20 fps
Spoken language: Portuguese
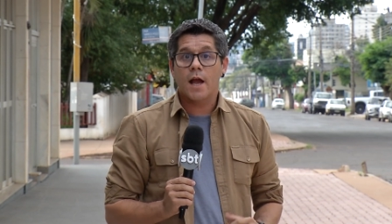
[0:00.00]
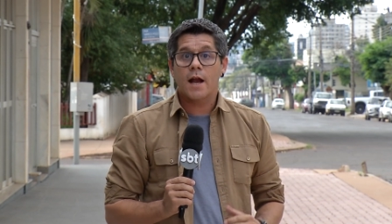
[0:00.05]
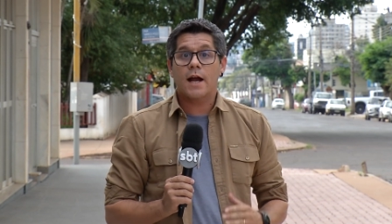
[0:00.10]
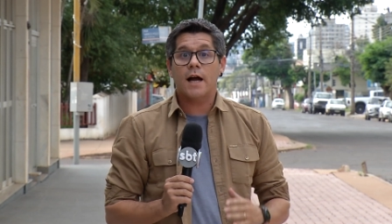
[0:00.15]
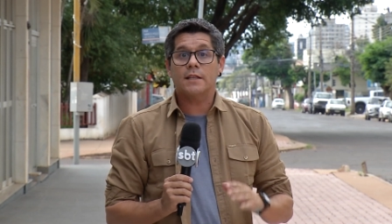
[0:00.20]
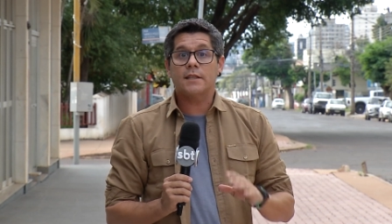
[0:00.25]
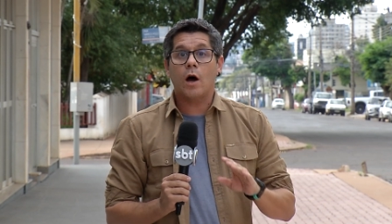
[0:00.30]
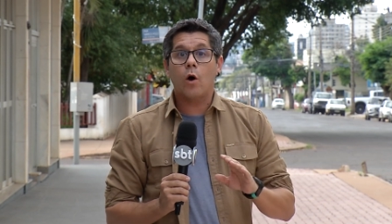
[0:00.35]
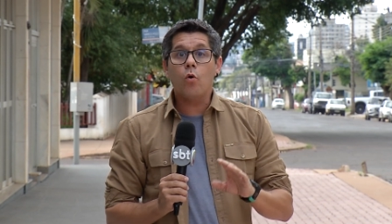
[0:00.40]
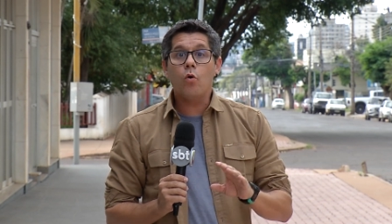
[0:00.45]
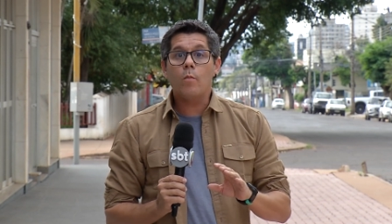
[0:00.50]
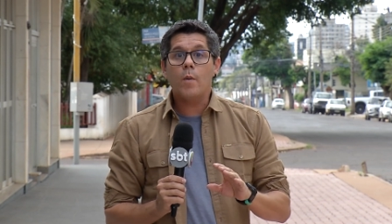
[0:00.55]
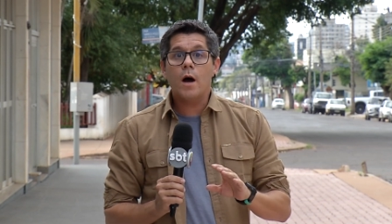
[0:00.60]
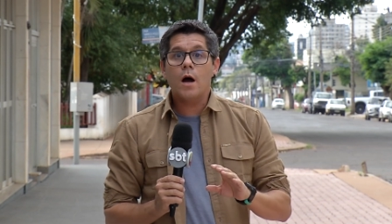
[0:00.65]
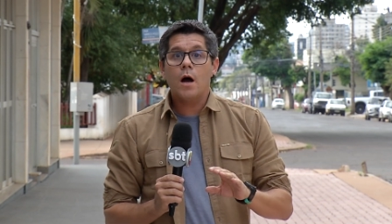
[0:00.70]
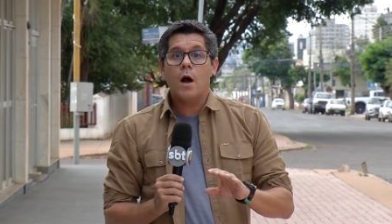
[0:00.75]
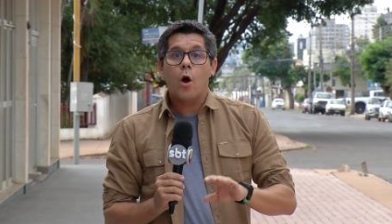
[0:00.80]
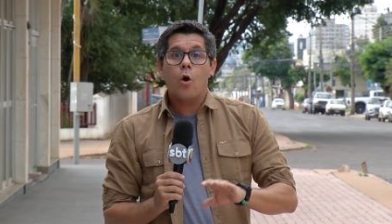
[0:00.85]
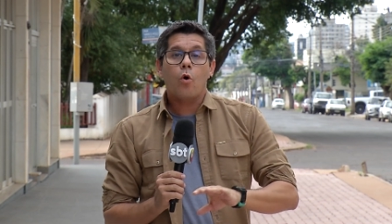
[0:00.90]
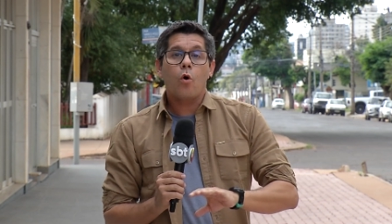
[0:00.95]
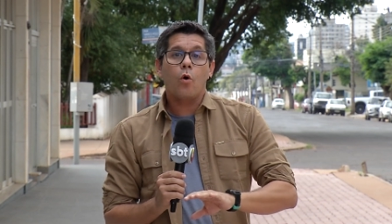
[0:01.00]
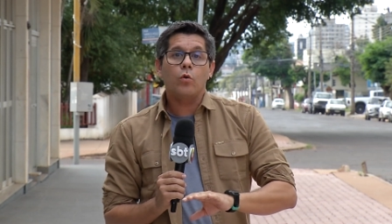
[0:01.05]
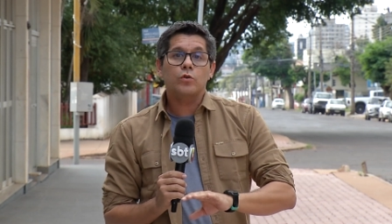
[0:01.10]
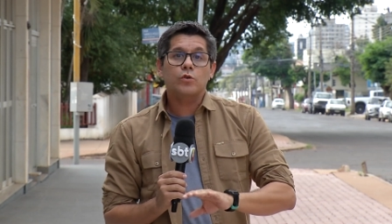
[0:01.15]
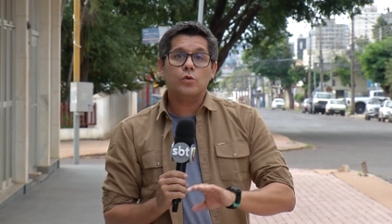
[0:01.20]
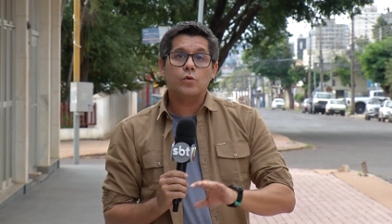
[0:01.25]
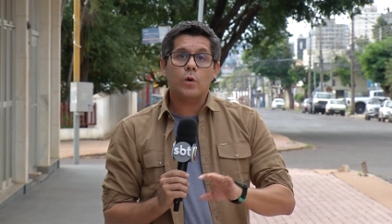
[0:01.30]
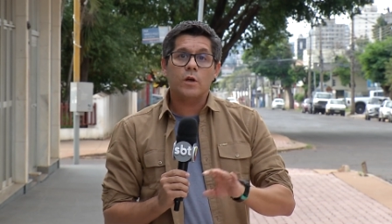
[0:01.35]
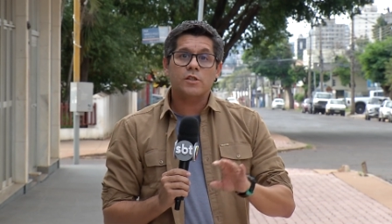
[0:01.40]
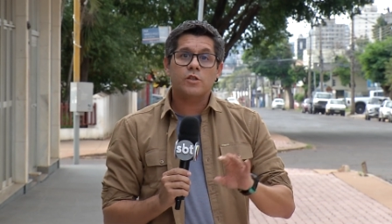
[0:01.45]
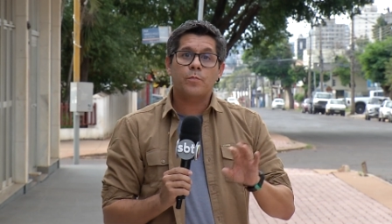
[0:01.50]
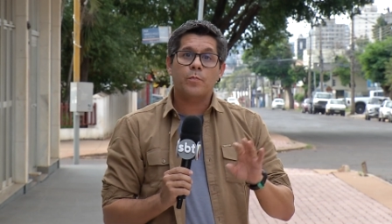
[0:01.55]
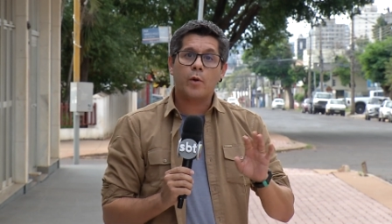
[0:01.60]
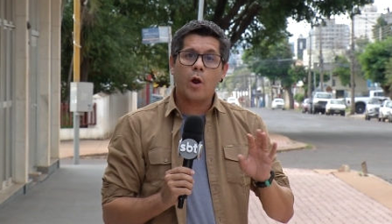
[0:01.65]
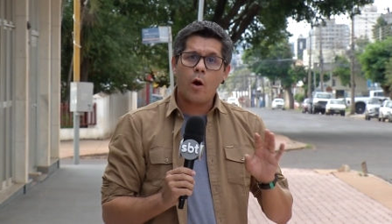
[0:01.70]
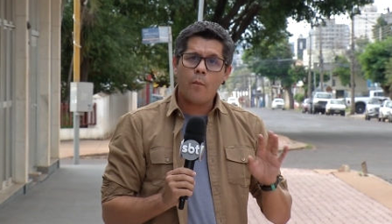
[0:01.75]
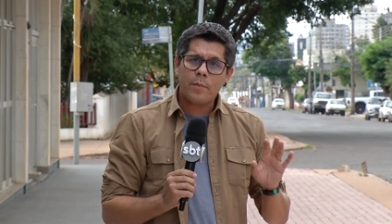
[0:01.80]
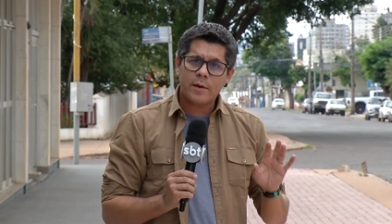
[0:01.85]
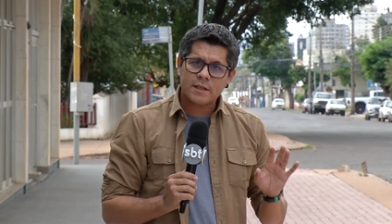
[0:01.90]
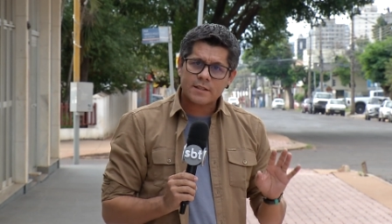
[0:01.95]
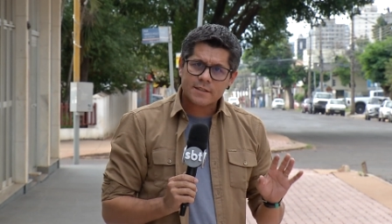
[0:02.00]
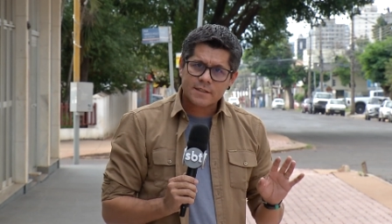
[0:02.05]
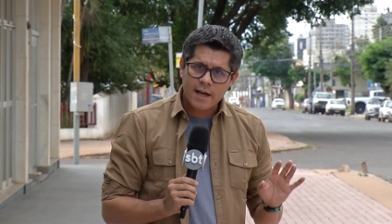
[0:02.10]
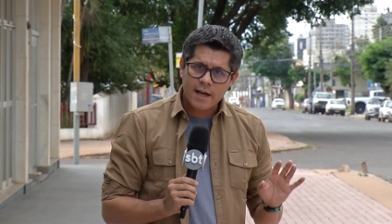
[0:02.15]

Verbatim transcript: Cada uma com suas próprias